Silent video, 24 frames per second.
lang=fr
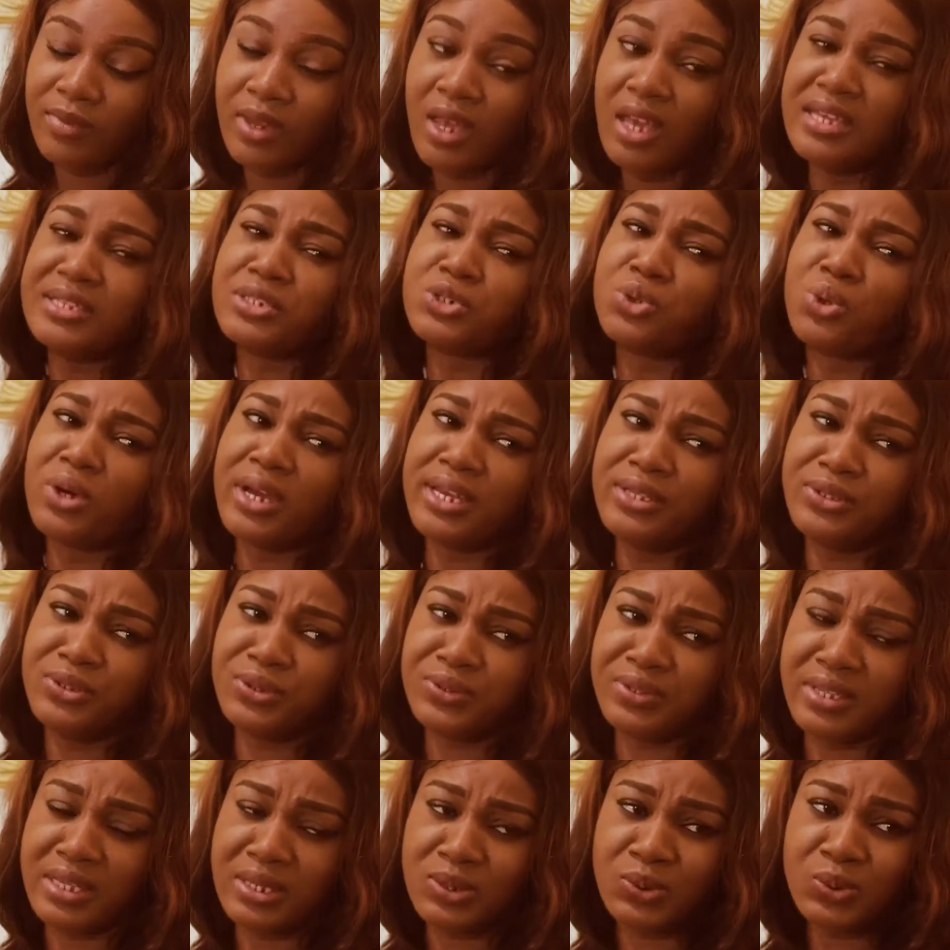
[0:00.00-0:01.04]
Et j'aurais dû
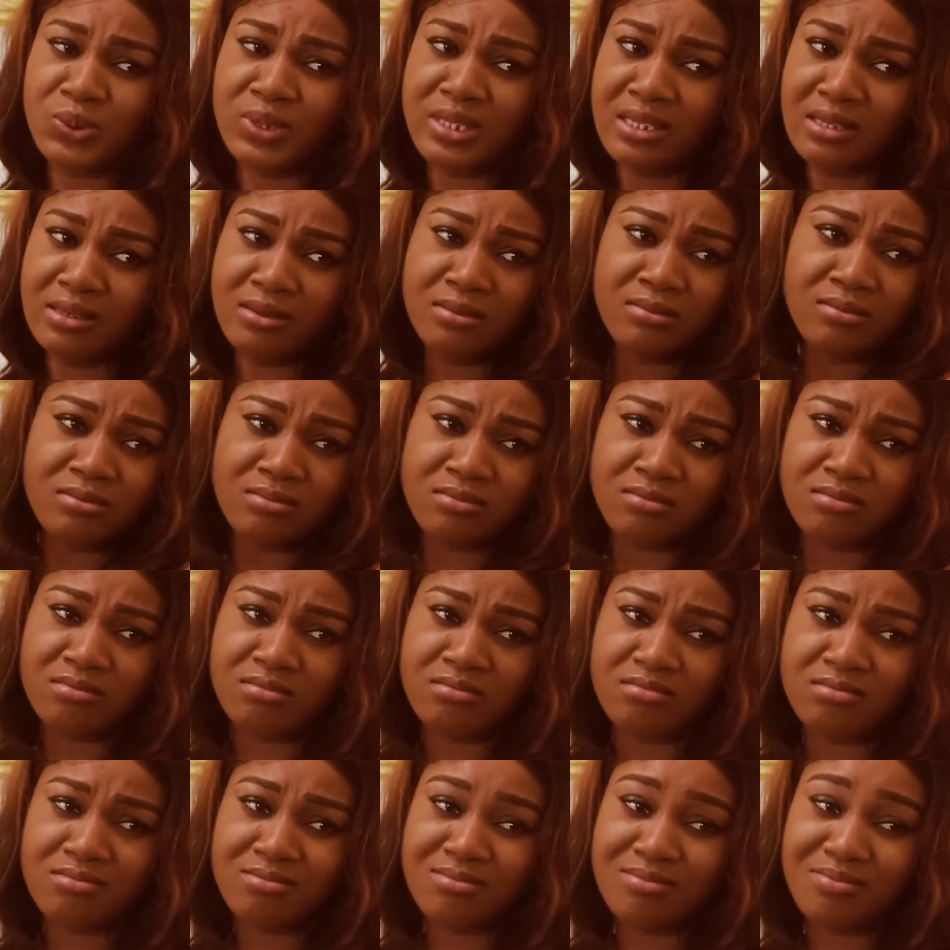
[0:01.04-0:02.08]
t'écouter.
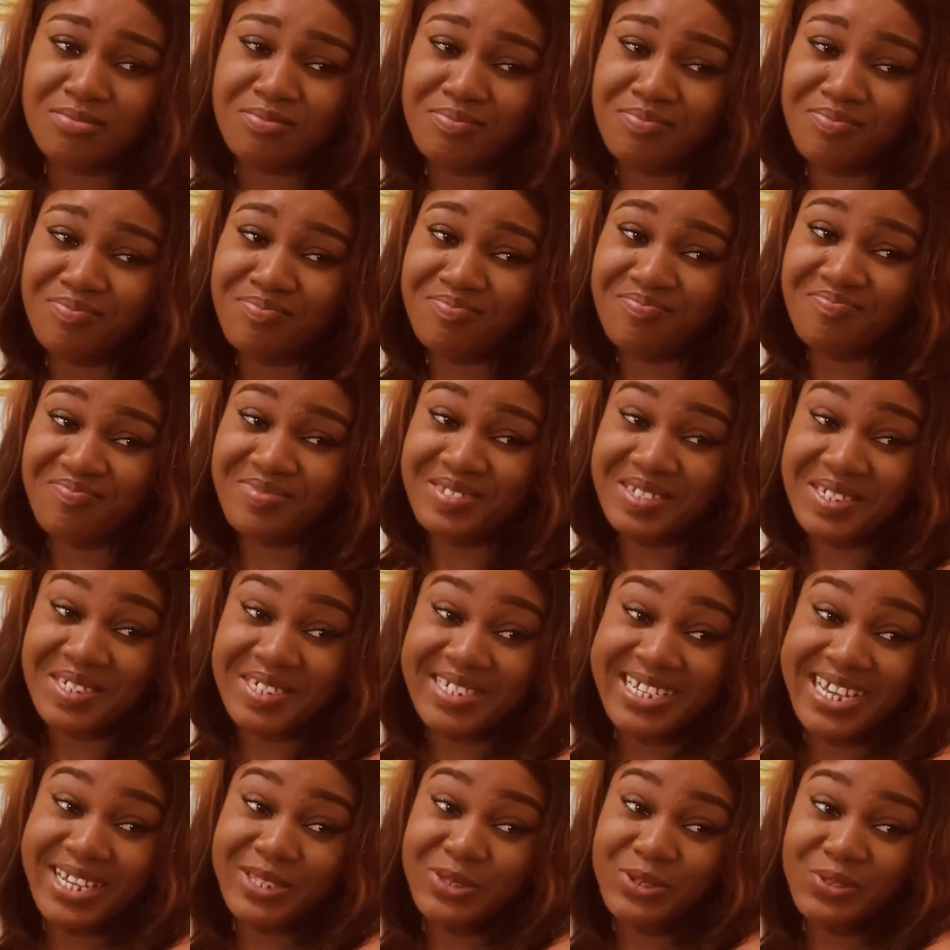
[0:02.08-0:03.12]

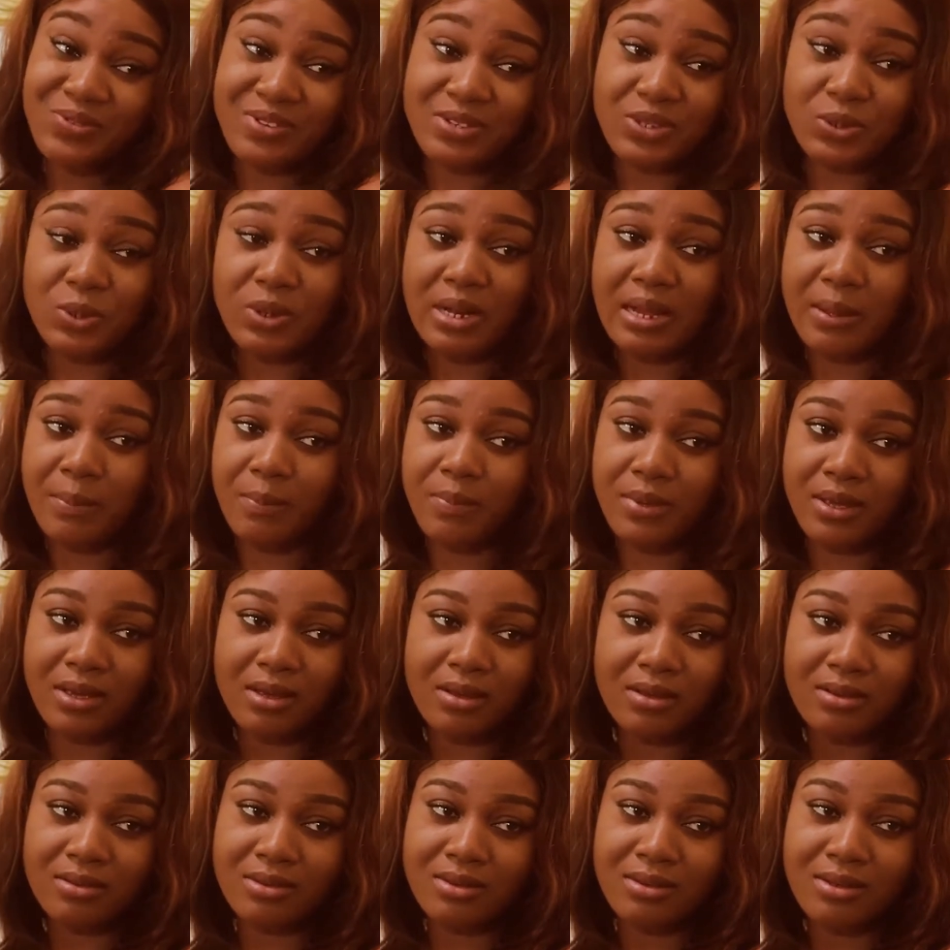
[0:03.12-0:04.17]
Regarde, nous faisons la paix.
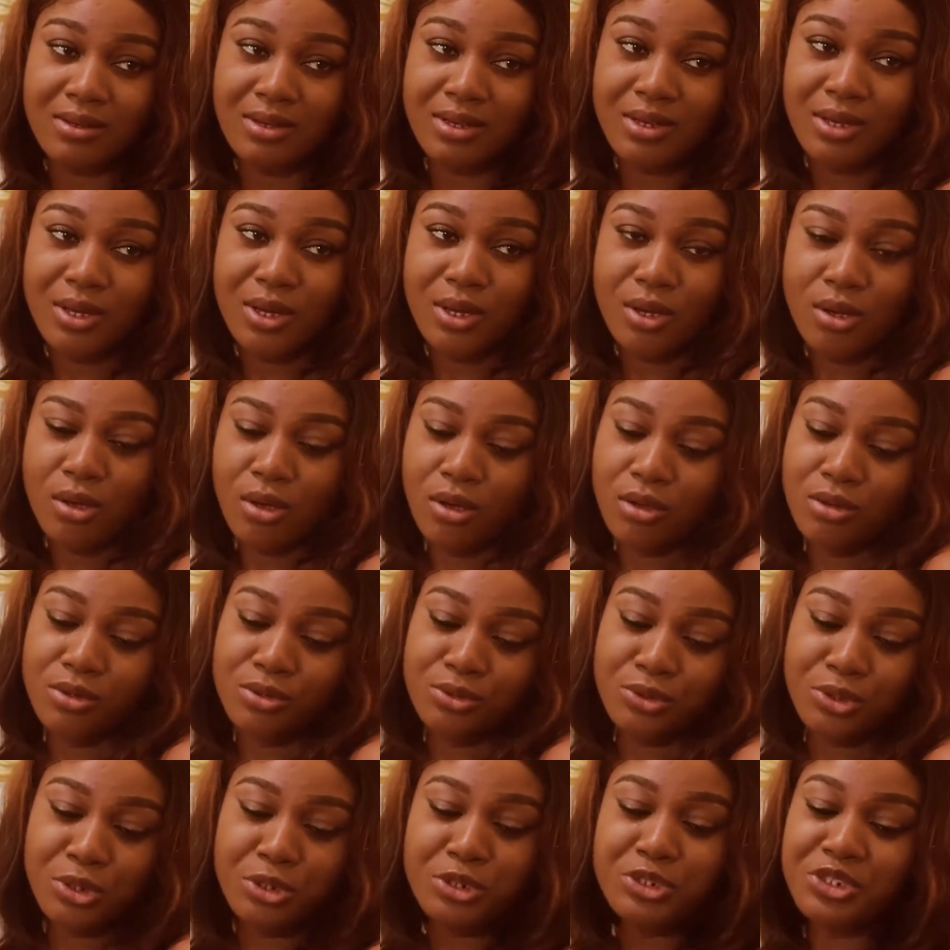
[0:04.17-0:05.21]

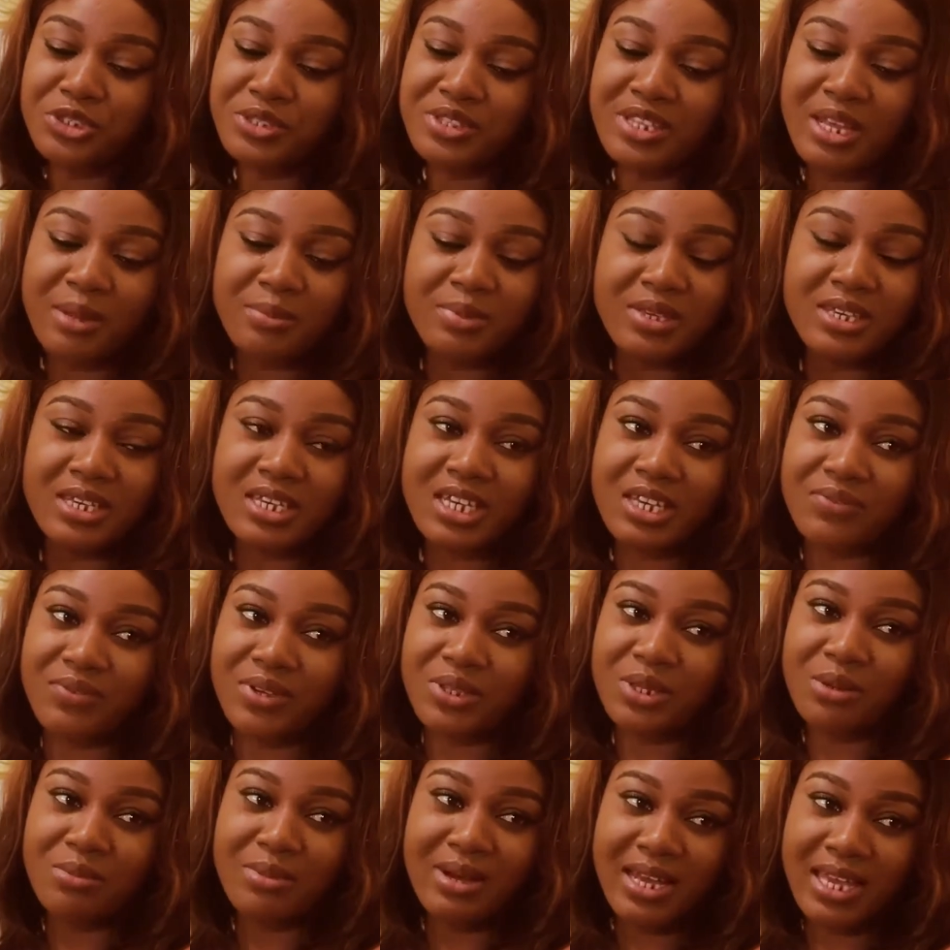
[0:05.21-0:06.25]
Deux jeunes dames qui rêvaient
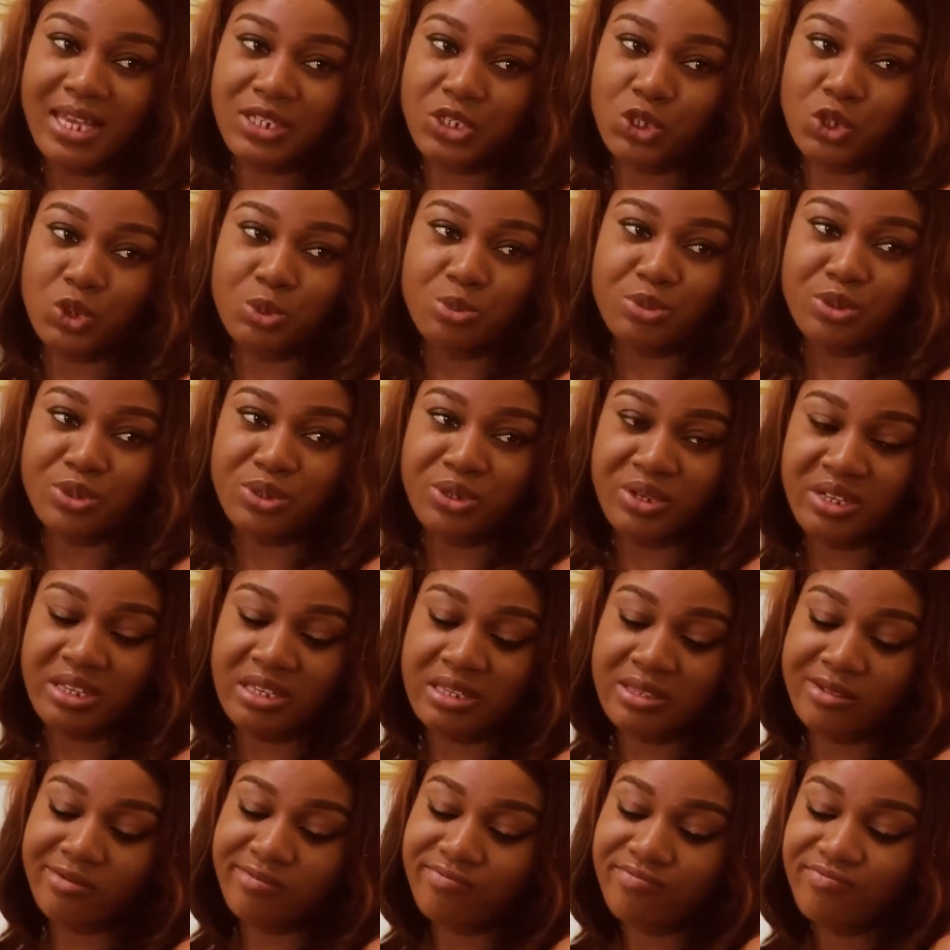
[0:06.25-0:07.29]
de mariage et de bonheur
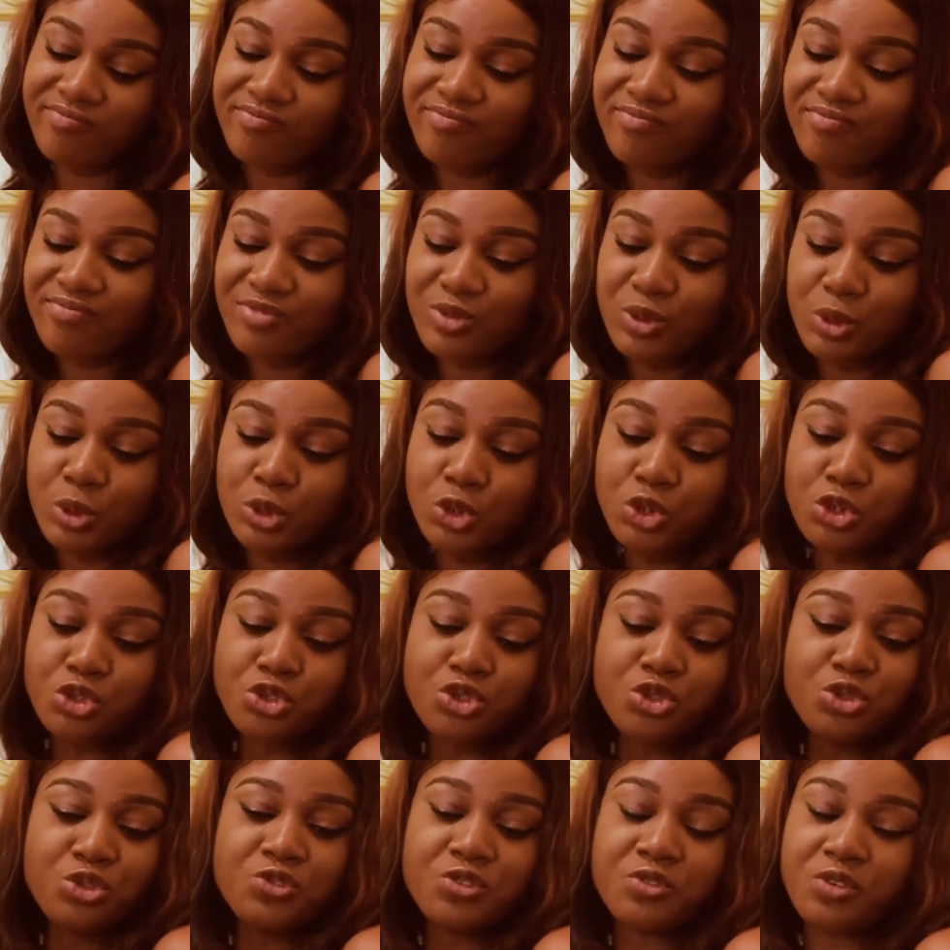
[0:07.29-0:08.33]
et
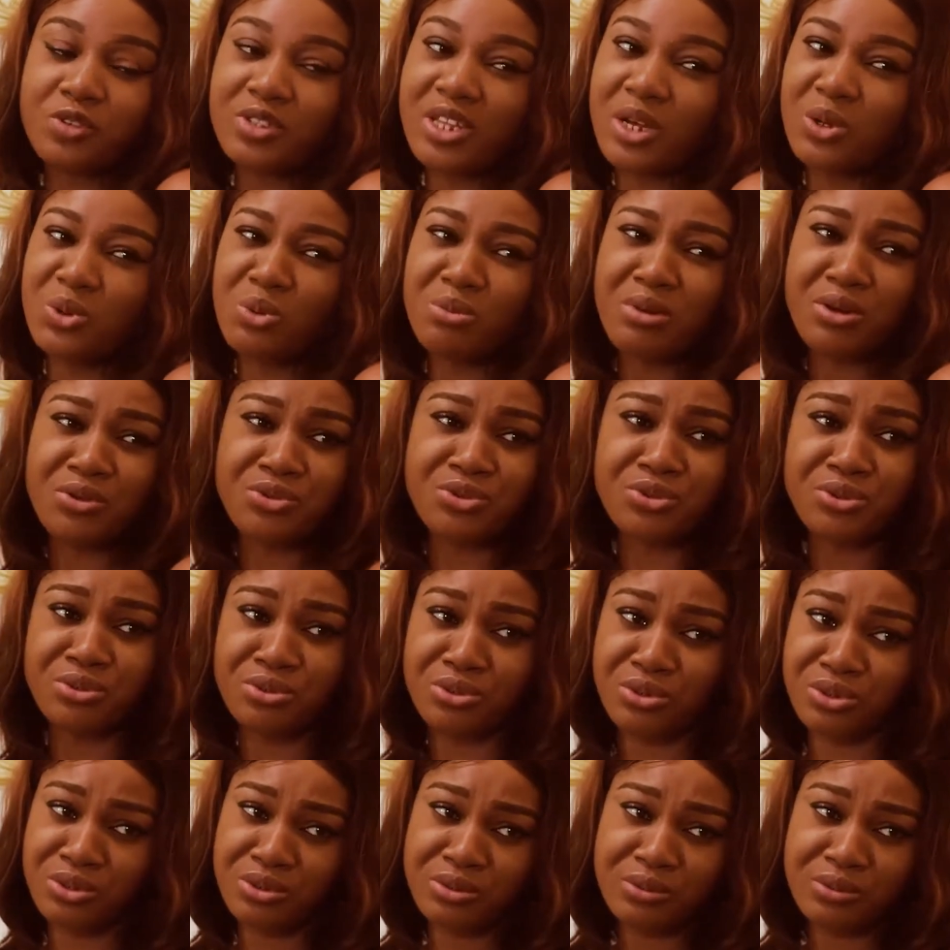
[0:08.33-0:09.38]
aujourd'hui nous vivons dans le mensonge.